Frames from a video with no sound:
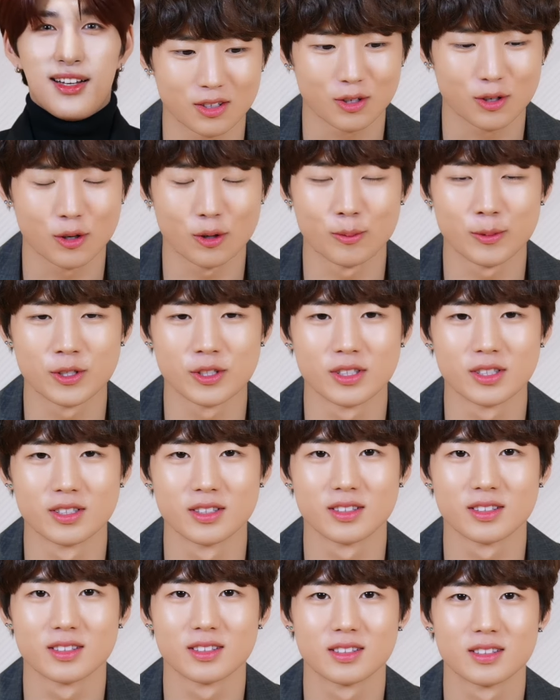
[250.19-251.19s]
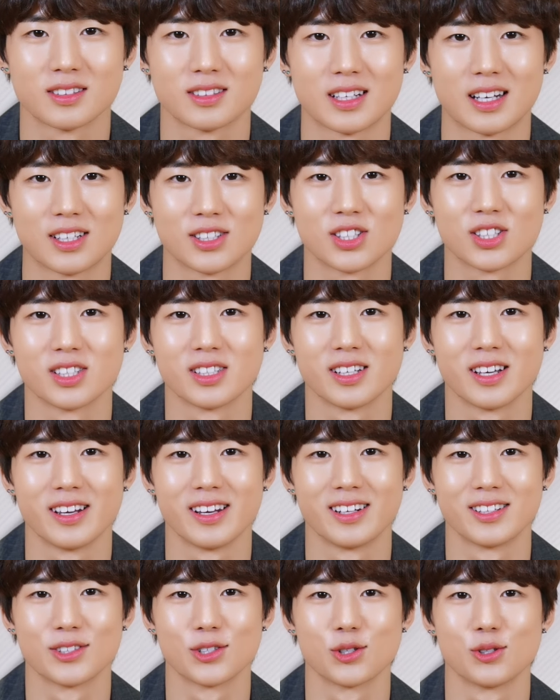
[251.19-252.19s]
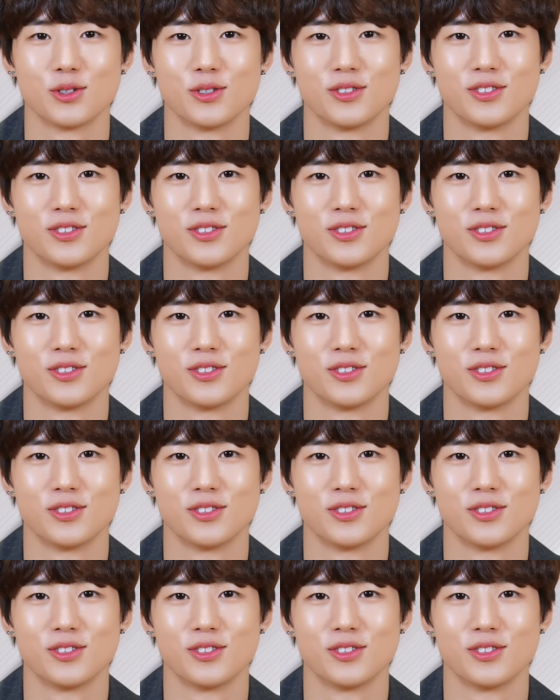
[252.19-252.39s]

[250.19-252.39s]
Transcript: 그러면은 다시 해야죠